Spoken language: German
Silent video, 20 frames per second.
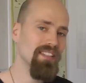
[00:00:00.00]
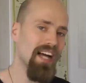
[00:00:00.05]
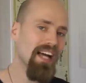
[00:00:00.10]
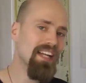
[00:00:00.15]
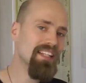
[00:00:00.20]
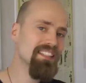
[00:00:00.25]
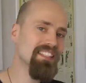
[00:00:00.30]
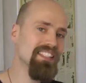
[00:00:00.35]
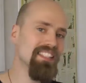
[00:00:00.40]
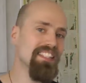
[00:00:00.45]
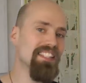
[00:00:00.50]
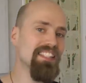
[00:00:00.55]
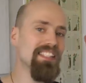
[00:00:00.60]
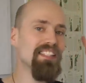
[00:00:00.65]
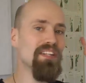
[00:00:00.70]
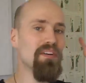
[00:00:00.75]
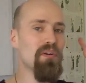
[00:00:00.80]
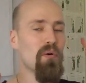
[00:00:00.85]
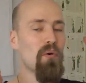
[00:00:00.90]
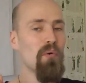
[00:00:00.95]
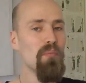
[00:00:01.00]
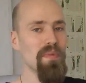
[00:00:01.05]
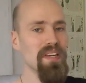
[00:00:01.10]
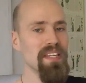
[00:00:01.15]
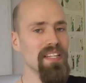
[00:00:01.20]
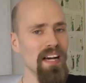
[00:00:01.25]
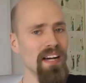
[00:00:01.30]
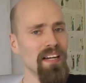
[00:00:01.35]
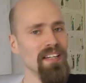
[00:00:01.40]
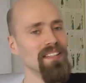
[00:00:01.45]
Dann die
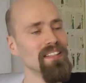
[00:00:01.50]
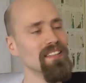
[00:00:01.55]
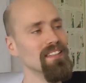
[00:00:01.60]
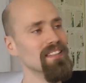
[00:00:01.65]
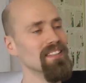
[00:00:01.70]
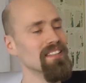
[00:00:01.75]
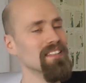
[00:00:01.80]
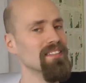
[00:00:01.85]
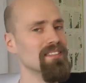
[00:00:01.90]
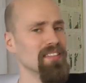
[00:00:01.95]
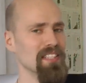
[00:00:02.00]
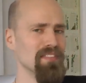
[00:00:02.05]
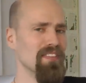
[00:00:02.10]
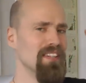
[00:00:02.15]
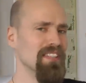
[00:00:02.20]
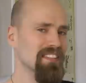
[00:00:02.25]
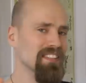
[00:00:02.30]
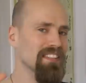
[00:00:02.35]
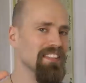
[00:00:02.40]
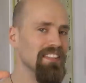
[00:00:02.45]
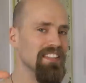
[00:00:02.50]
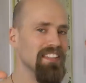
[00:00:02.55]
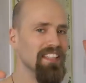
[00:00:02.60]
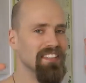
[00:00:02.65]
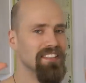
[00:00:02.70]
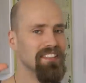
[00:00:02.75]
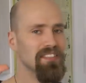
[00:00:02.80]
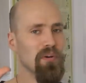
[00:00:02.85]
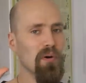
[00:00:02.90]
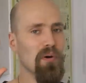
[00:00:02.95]
Romina. Ähm, das war die, die
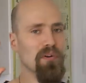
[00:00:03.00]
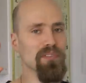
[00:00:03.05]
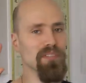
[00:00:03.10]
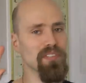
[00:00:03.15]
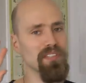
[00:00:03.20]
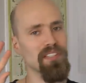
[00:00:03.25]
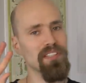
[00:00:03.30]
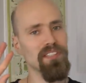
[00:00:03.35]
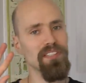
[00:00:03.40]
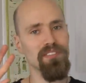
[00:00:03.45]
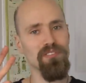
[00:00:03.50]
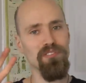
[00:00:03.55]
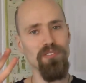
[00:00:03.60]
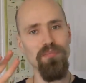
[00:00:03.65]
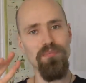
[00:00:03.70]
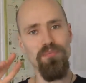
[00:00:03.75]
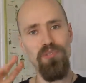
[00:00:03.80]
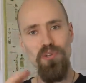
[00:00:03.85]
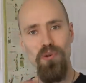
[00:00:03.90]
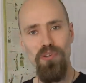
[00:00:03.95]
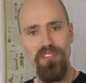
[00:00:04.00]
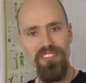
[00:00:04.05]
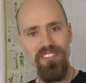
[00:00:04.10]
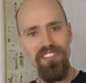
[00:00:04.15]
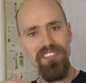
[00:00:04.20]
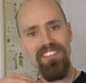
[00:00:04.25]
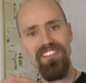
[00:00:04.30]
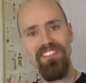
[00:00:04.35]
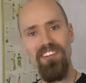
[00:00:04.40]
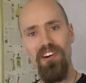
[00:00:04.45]
jetzt noch äh, zum Schluss